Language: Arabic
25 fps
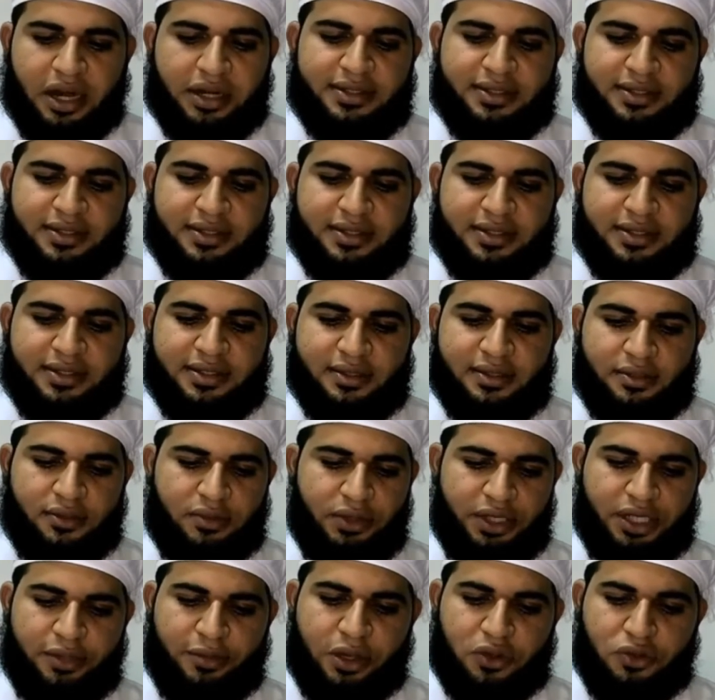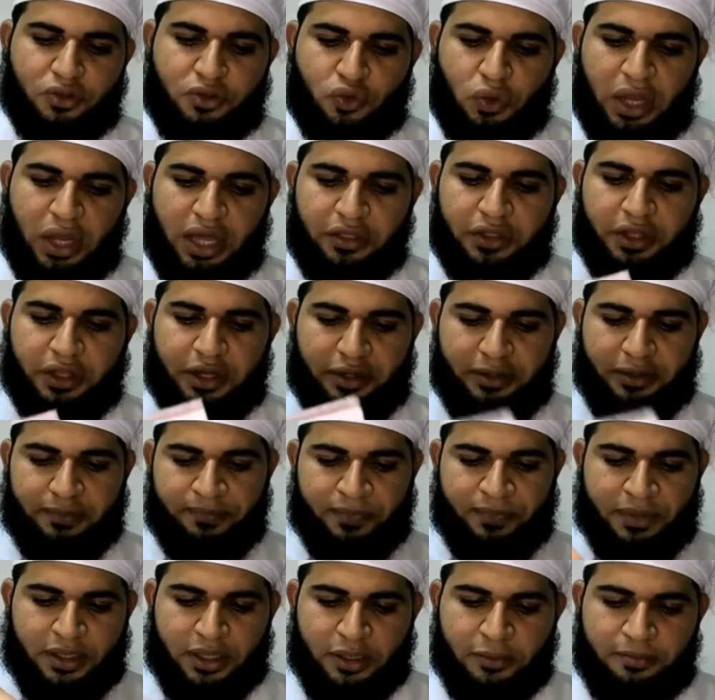انا مررت عندما كنت
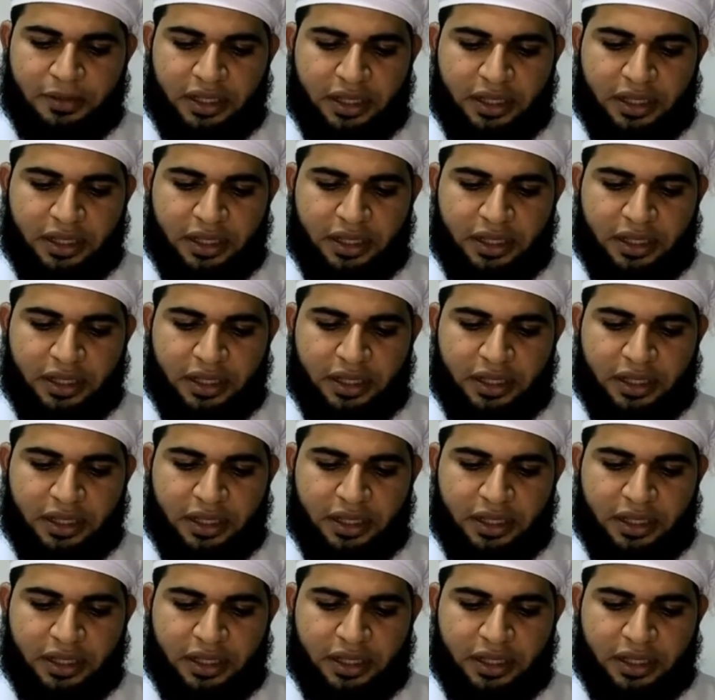احضر